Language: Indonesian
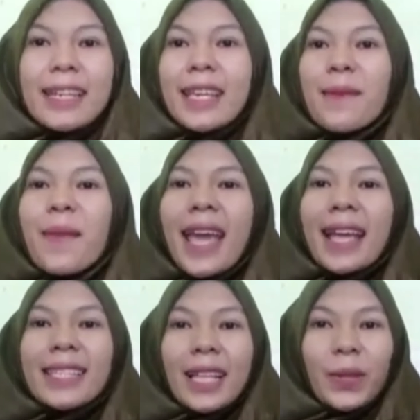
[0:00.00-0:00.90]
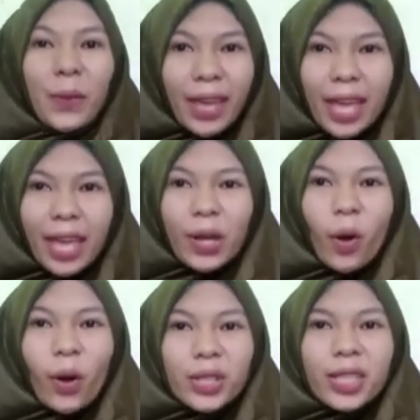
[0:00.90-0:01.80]
NIM
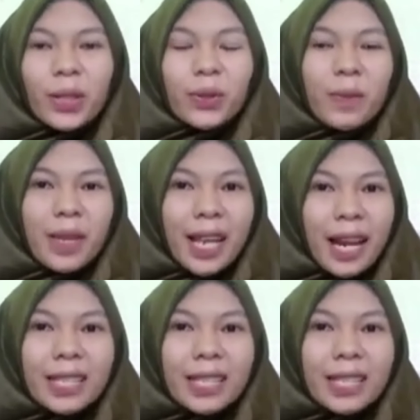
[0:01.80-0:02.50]
E1E019137.